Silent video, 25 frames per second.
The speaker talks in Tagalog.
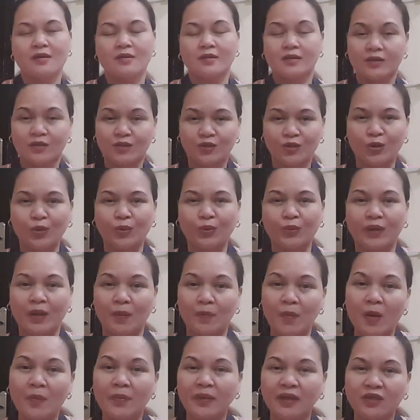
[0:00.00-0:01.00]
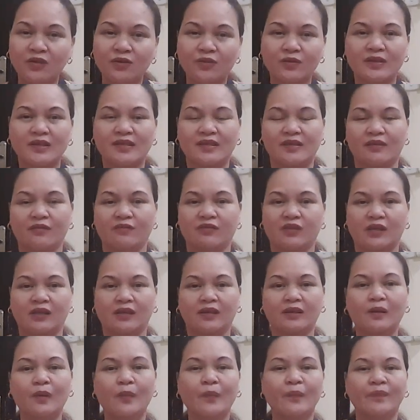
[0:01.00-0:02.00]
So, the moment you receive
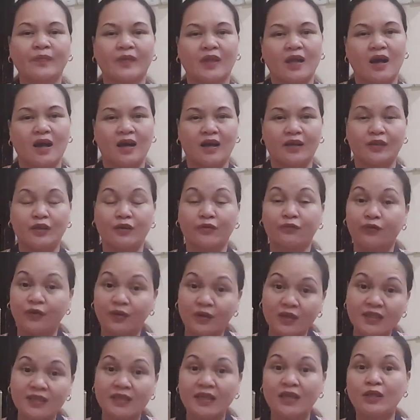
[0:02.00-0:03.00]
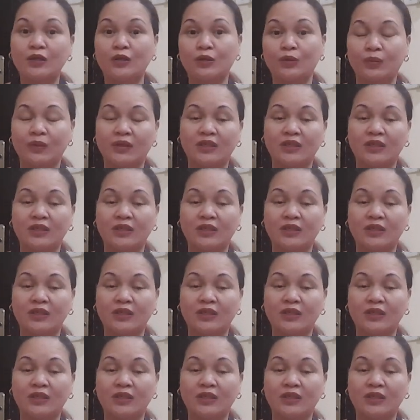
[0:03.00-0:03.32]
it, uh, the first thing you